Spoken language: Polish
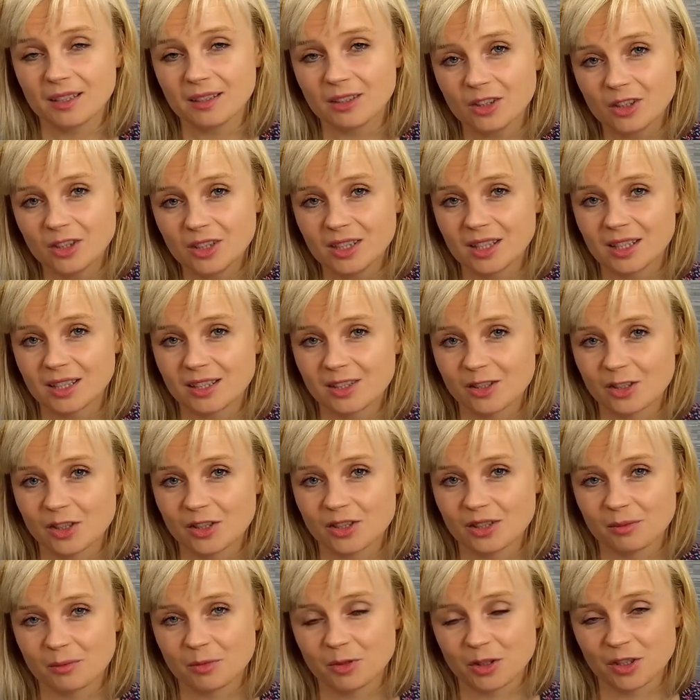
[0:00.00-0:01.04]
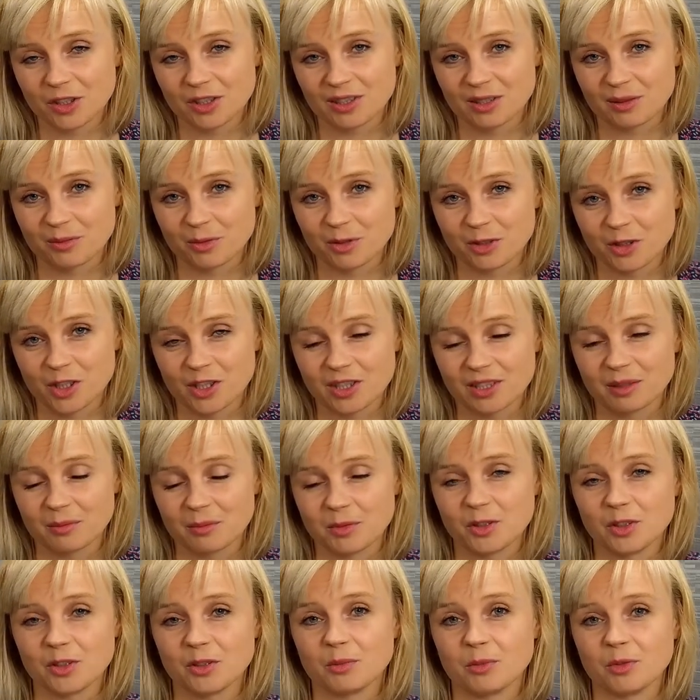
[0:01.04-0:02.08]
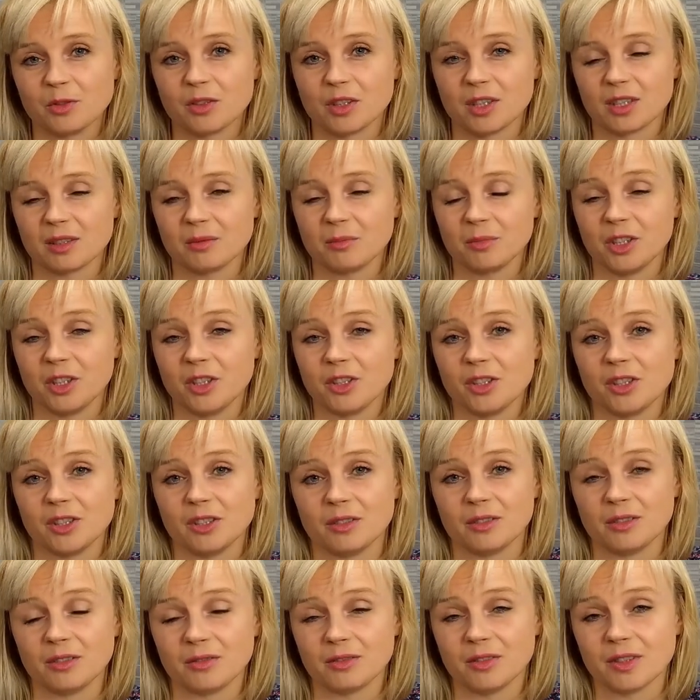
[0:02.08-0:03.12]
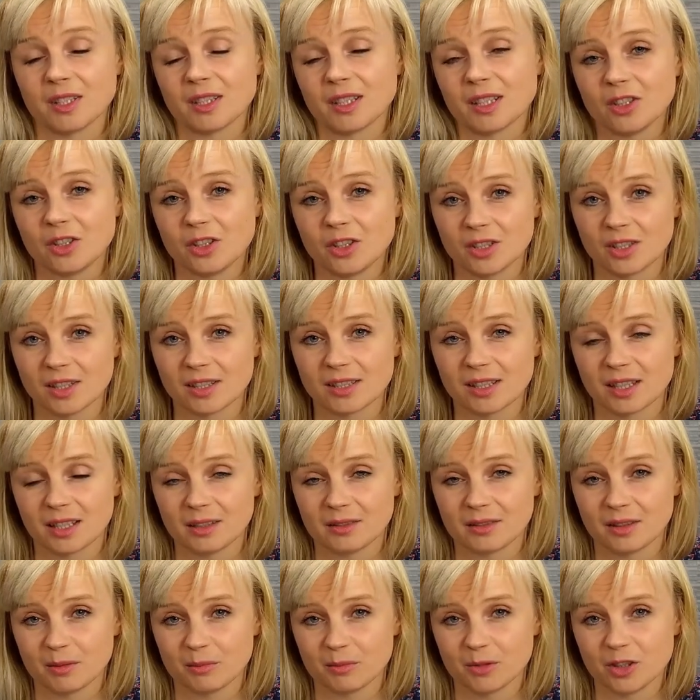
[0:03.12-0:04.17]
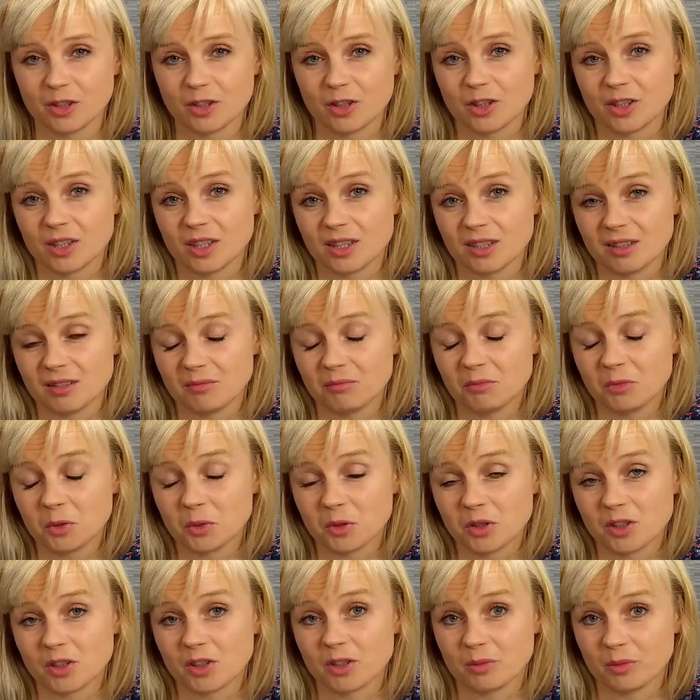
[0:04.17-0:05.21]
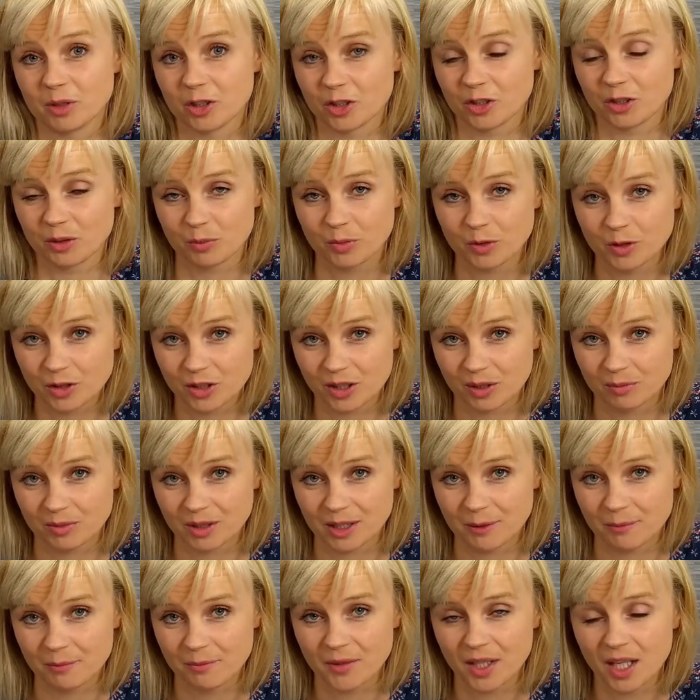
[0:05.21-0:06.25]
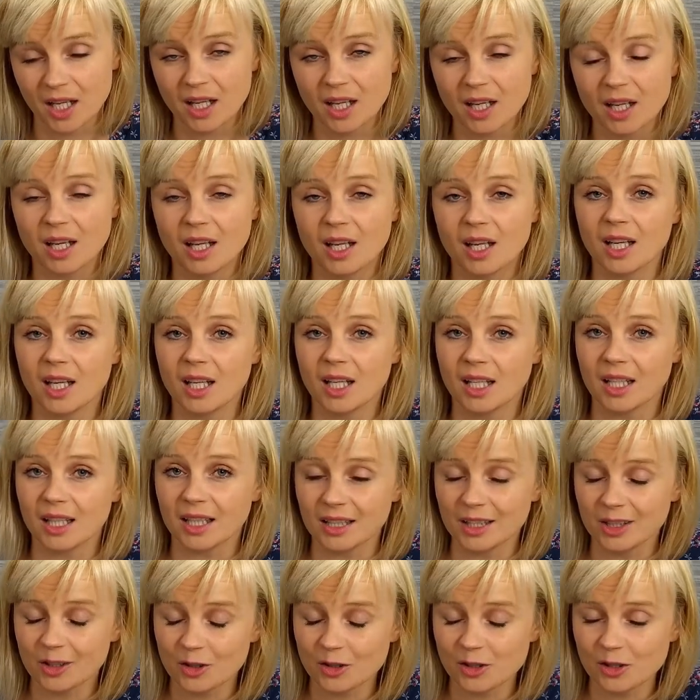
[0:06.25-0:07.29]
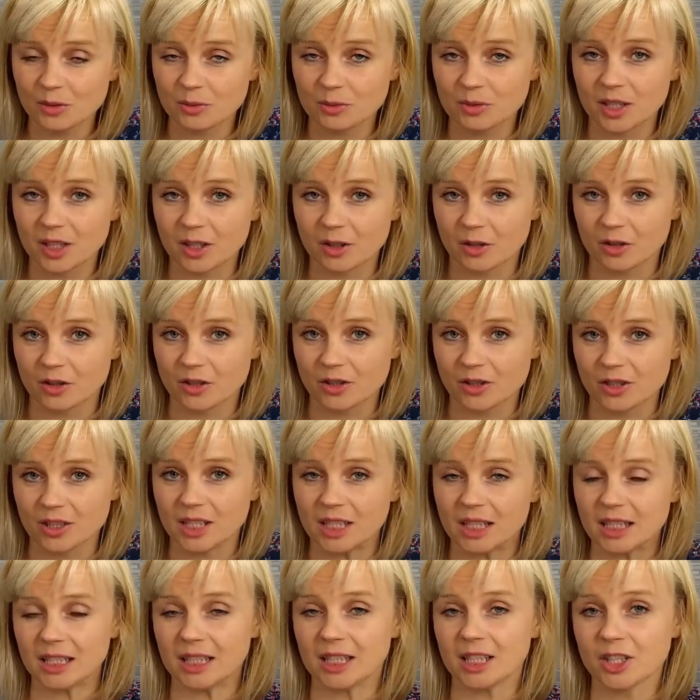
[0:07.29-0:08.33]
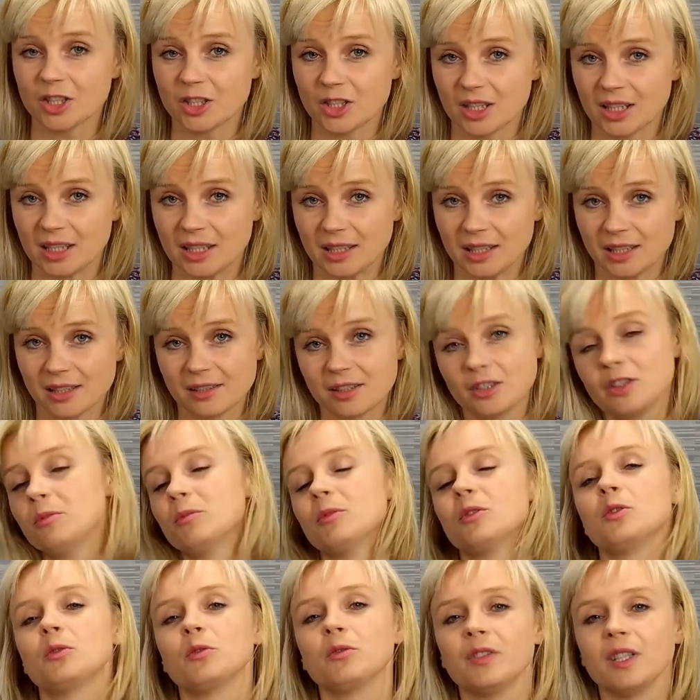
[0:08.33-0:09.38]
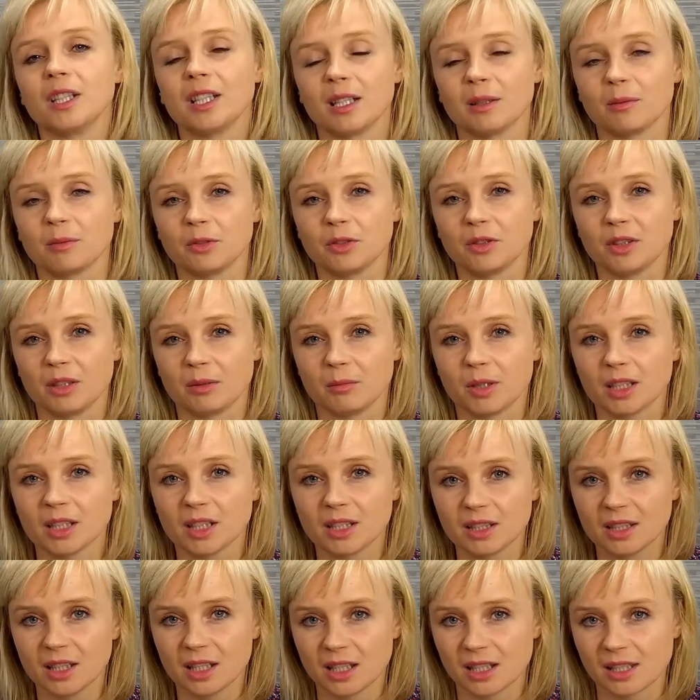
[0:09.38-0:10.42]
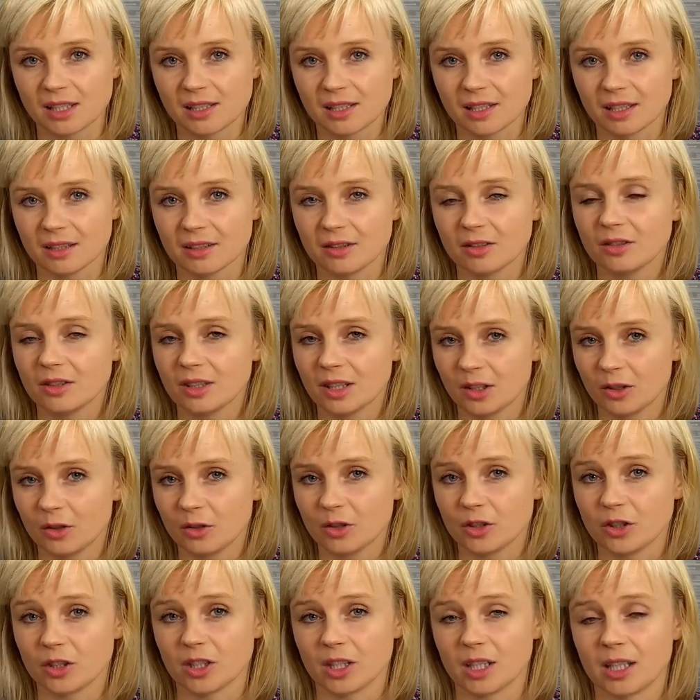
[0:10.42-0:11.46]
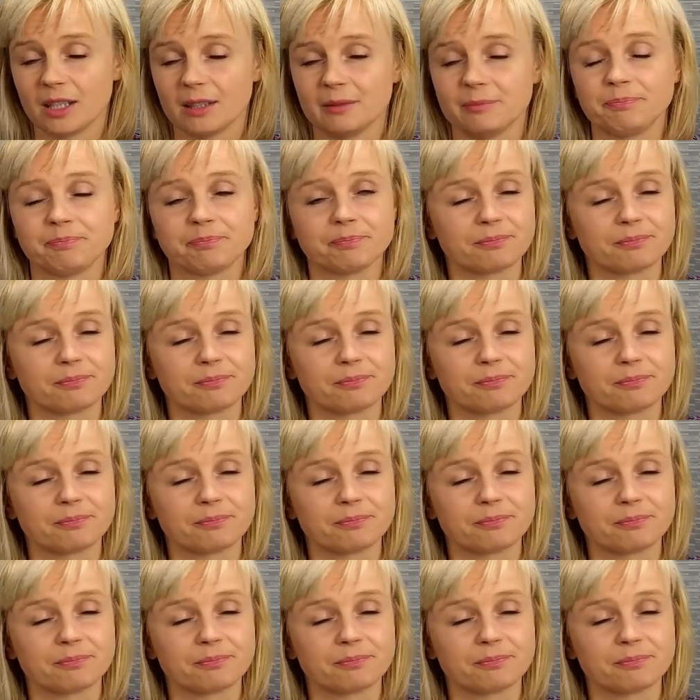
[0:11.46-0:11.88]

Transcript: no i tak z czasem, z czasem, z czasem jesteśmy coraz mniejsi. W zasadzie się zastanawiamy, czy my tu jesteśmy jeszcze potrzebni. I o co tutaj chodzi? Jeżeli jesteśmy człowiekiem, który ma tendencję do tego, że